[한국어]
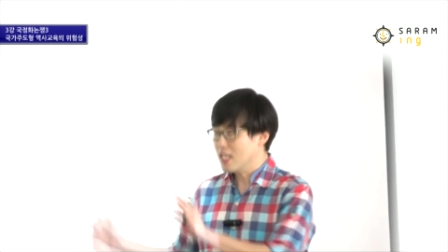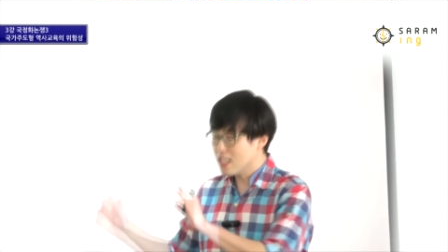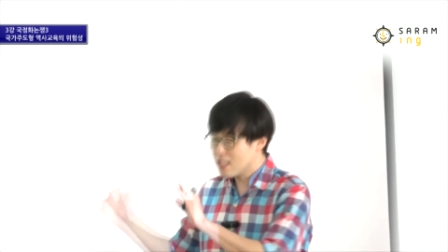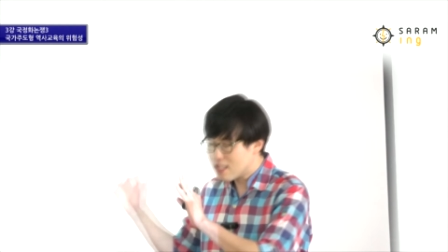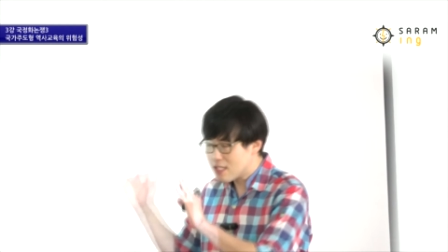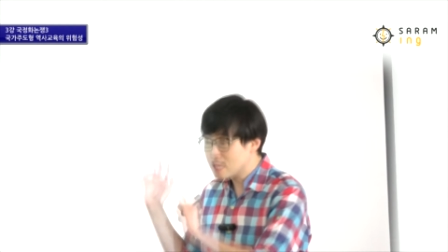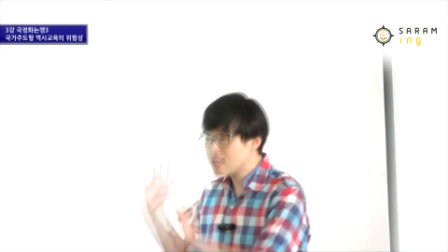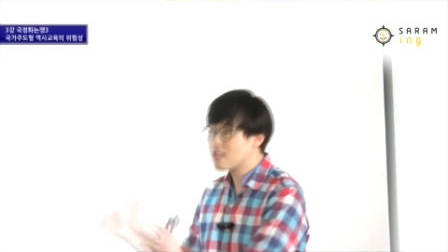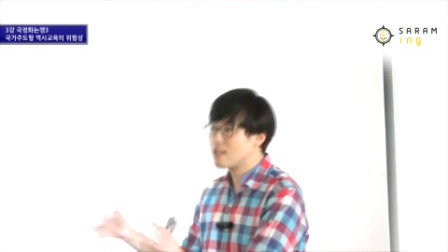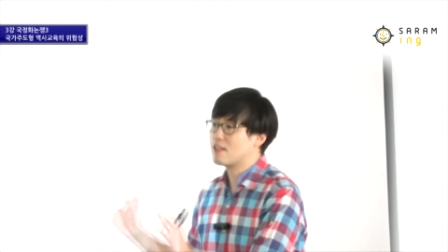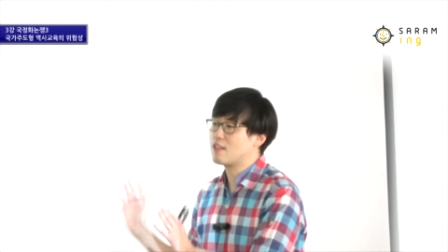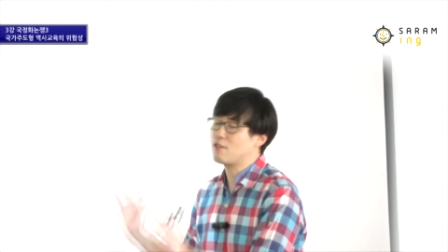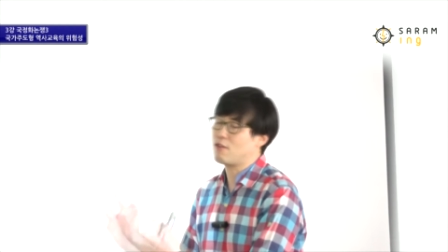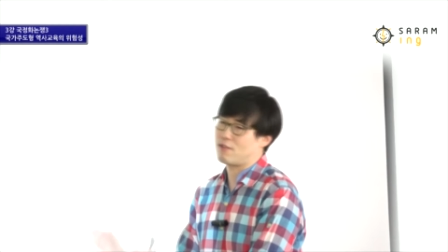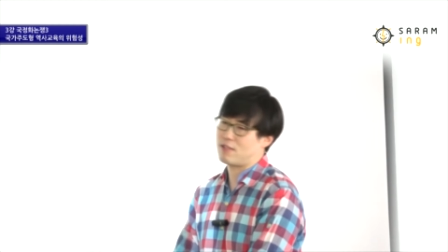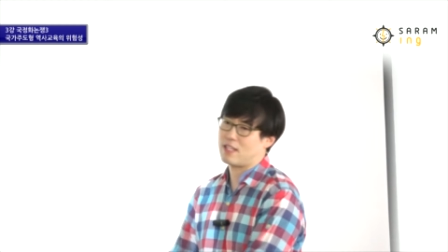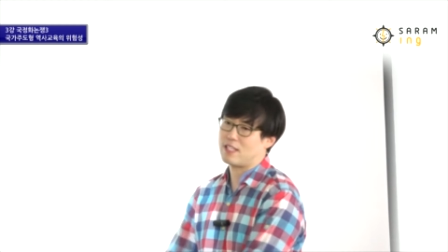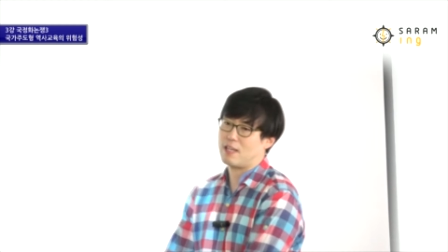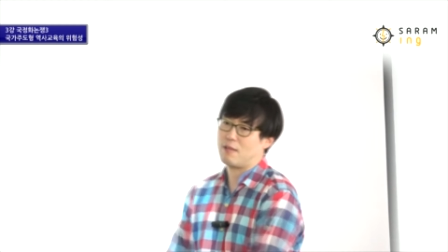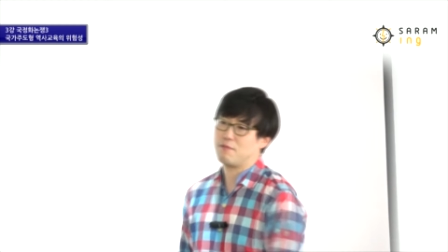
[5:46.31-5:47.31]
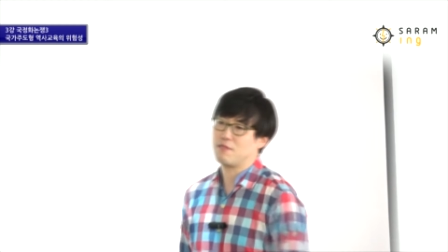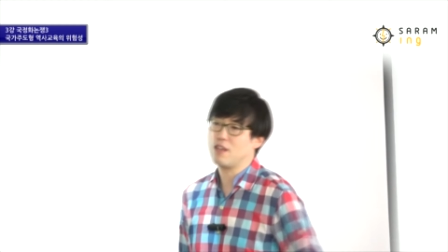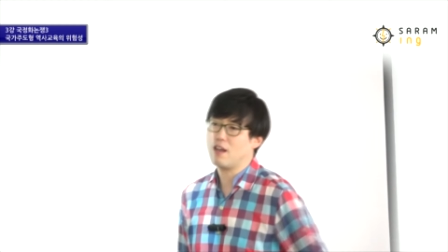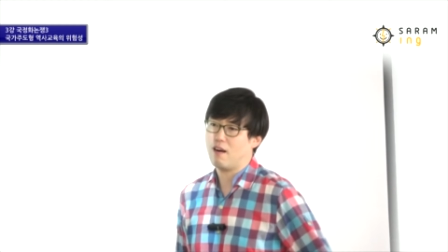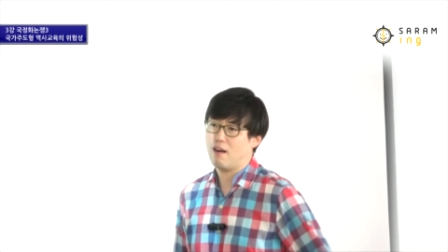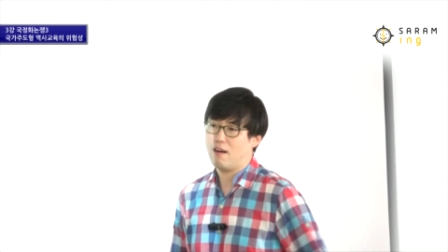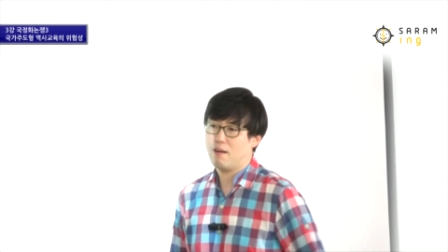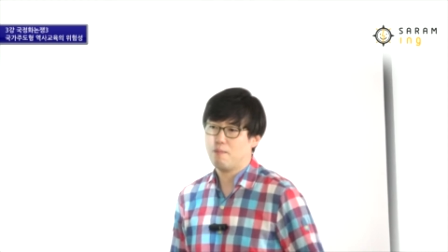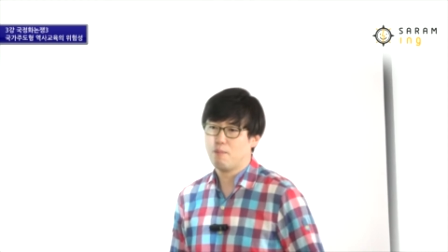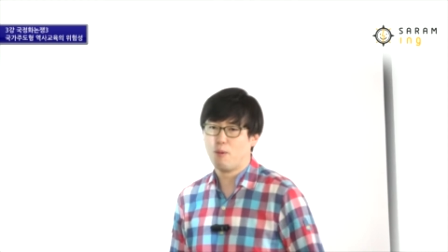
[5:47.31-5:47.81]
일제시대 때도
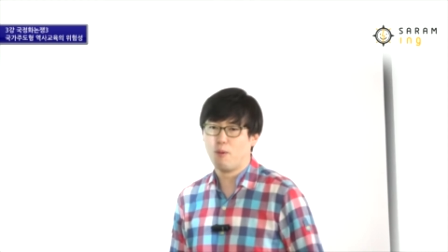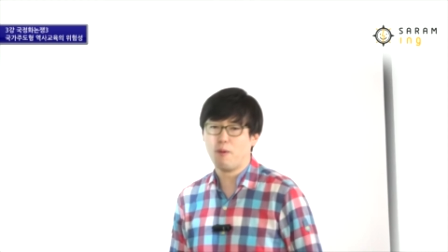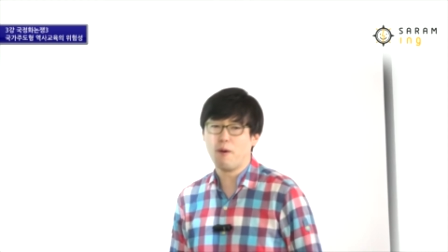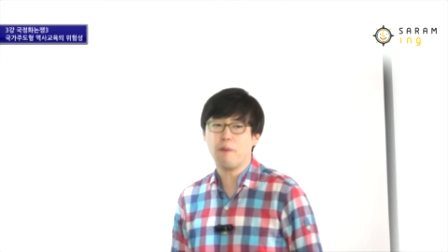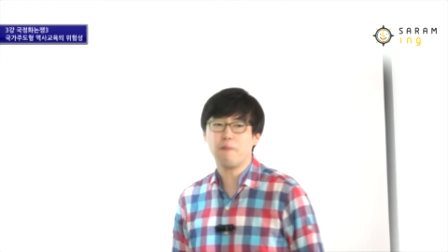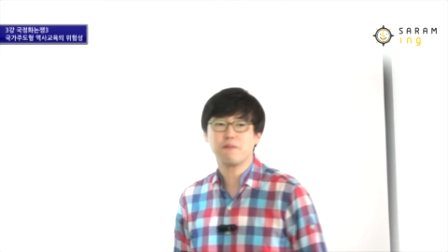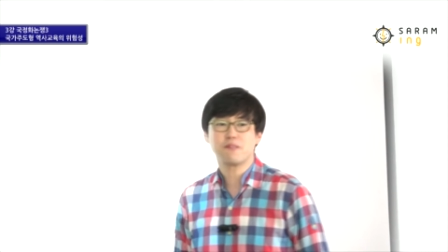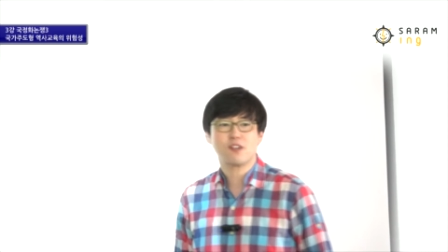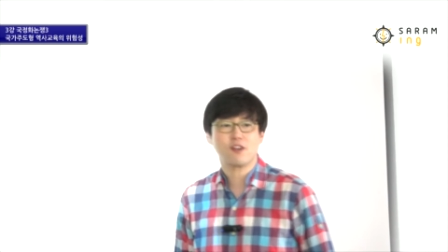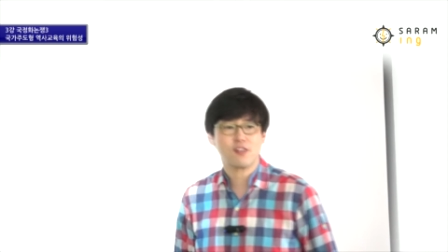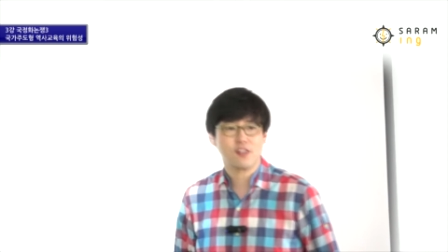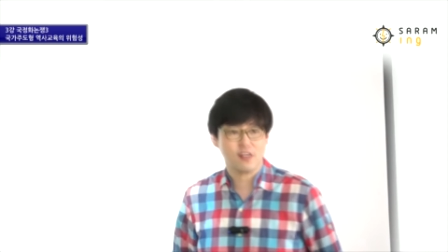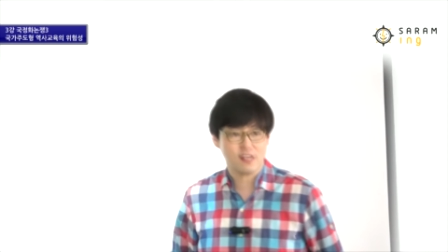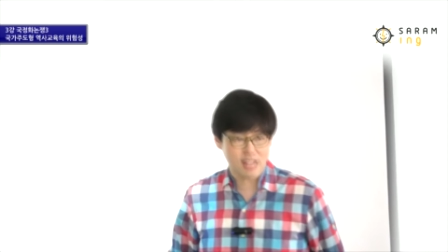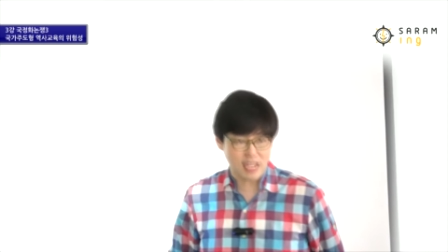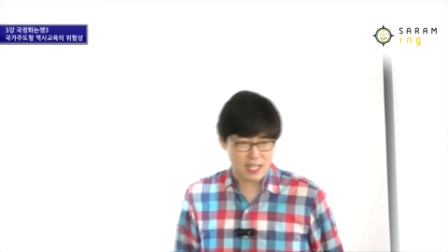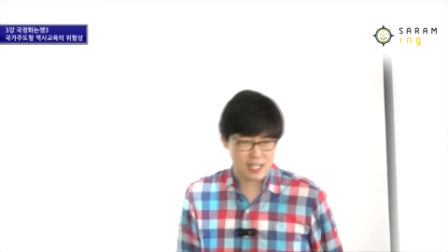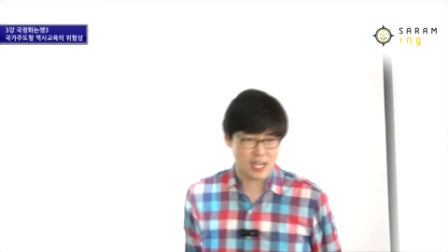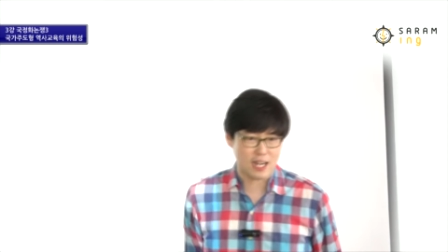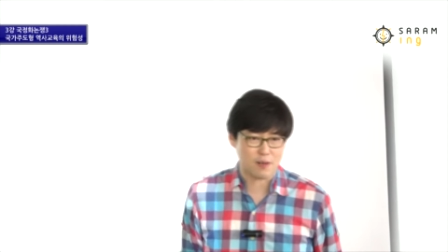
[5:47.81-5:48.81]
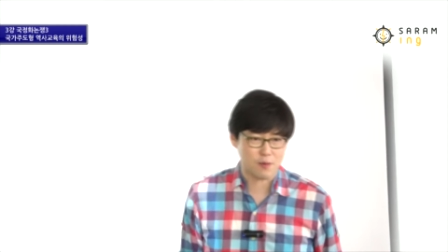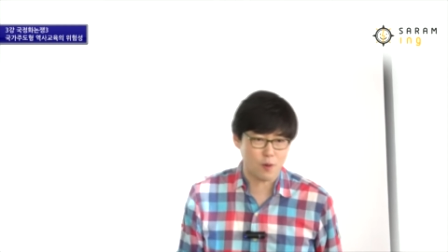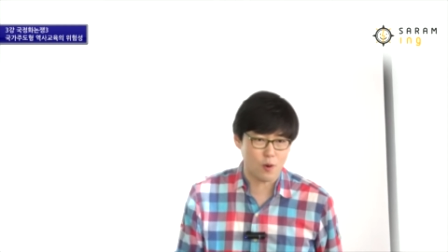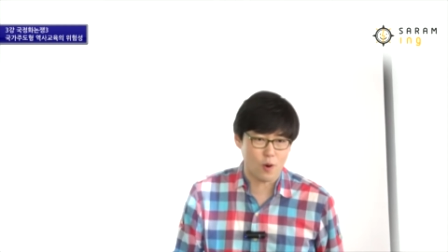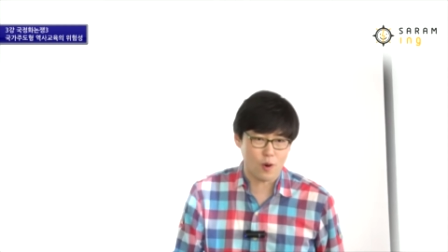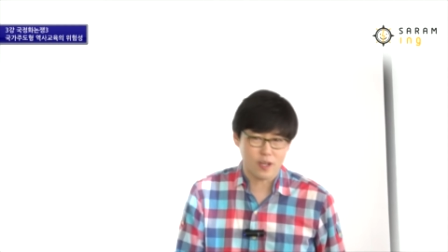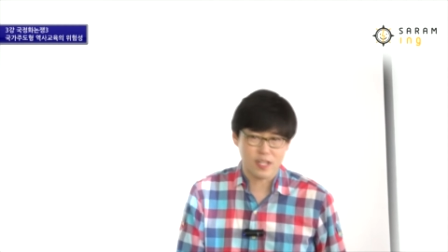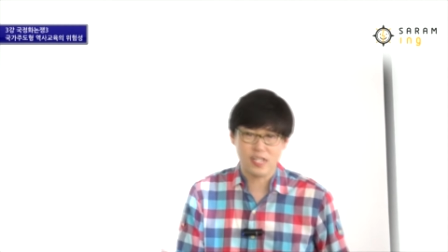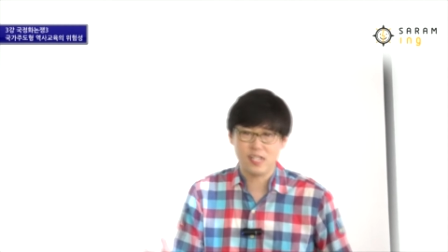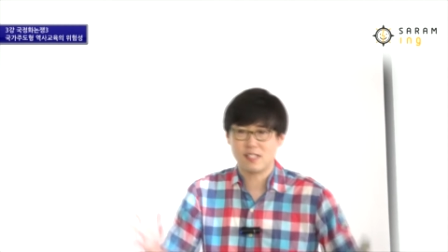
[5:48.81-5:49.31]
어땠냐면요,
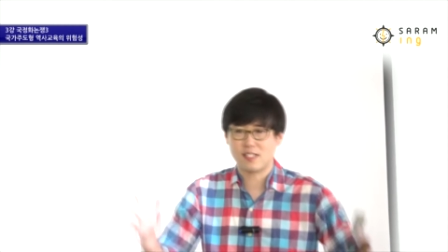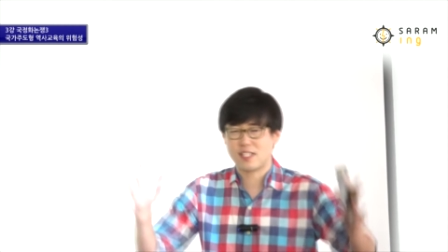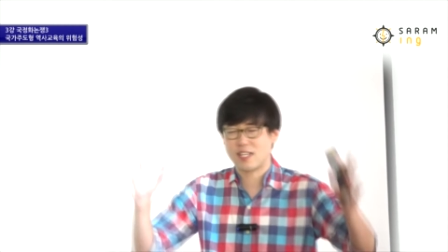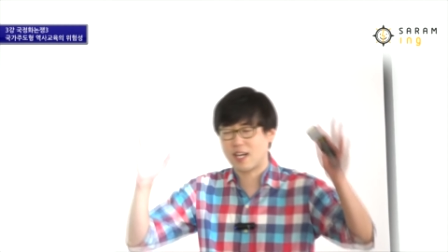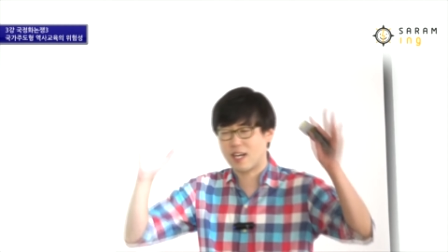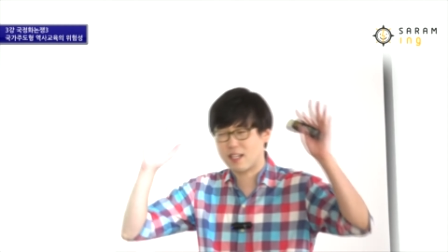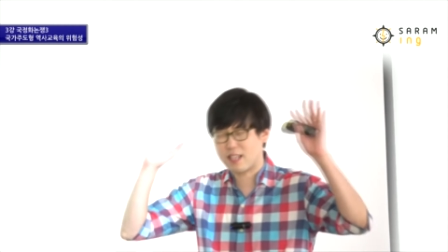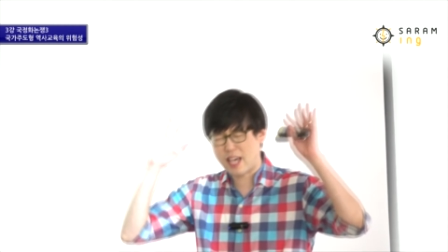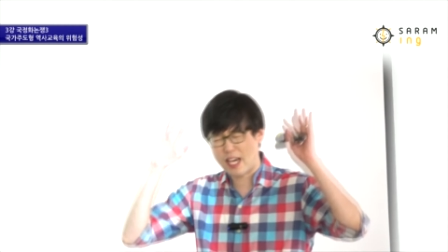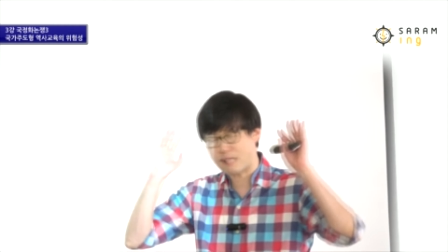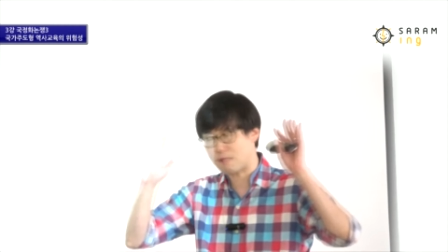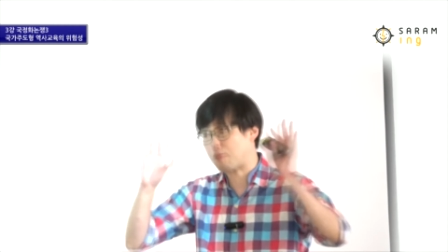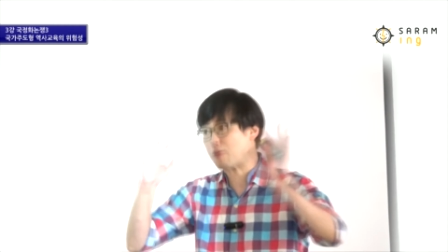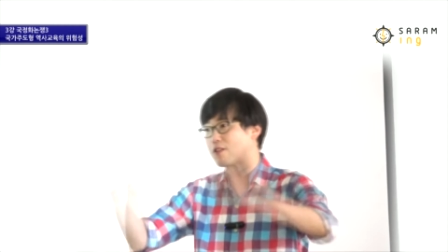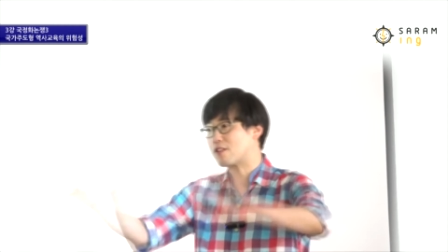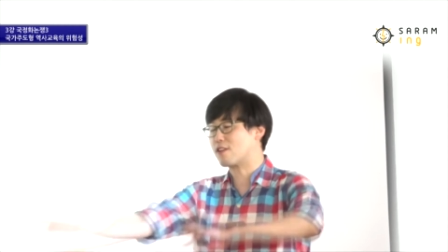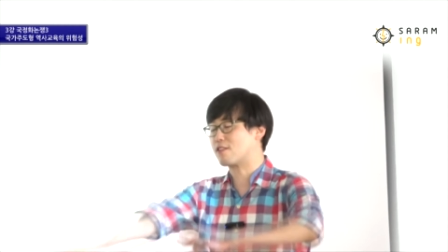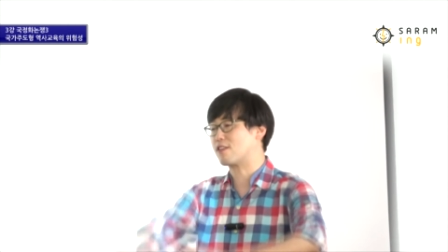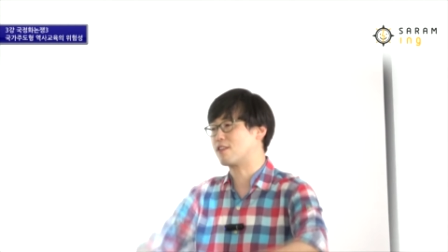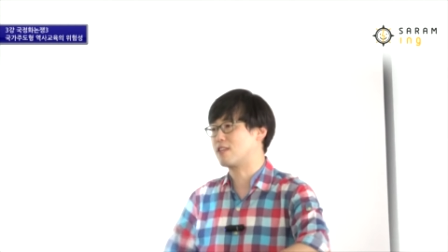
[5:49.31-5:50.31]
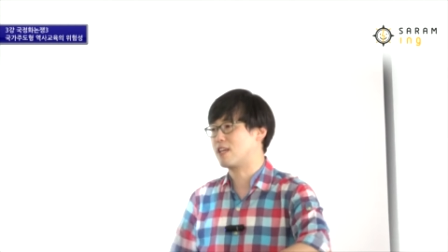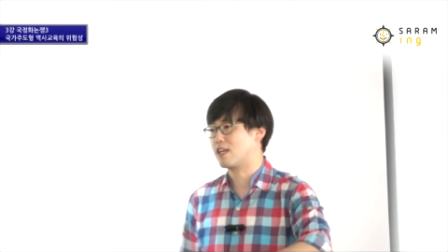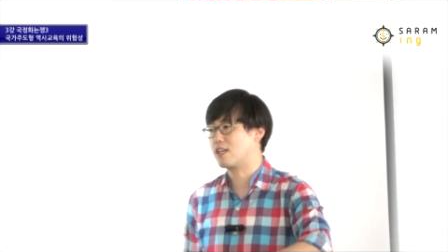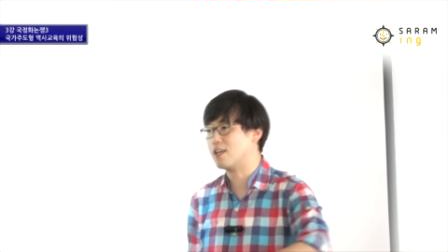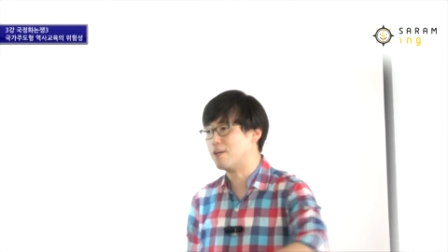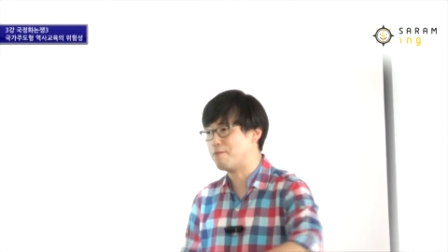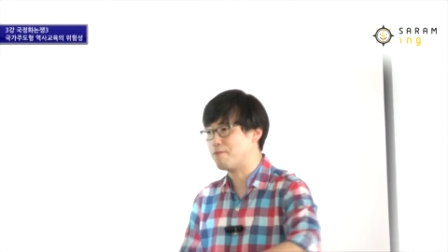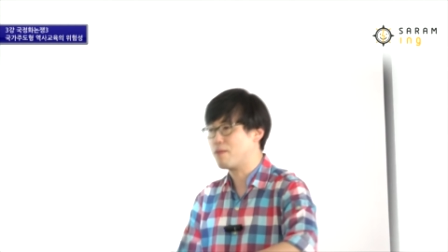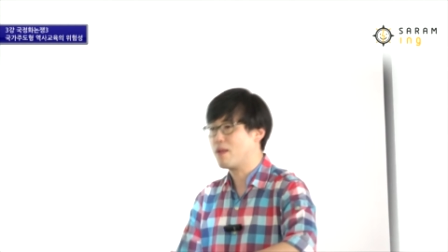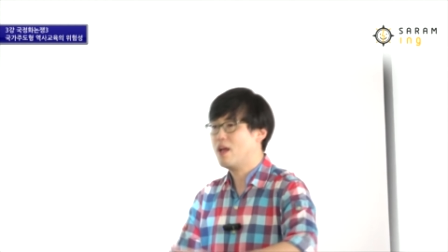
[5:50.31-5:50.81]
모범청년상이라고 일제가 계속 퍼뜨렸던
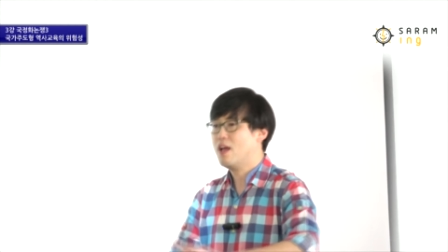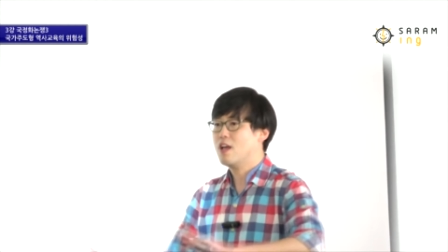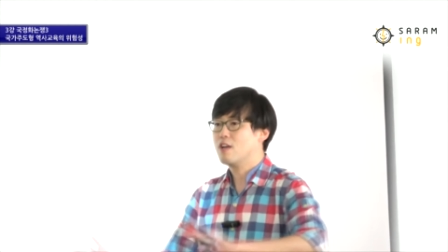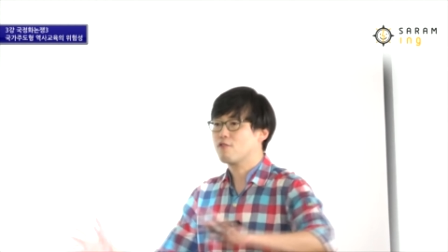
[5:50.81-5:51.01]
얘기는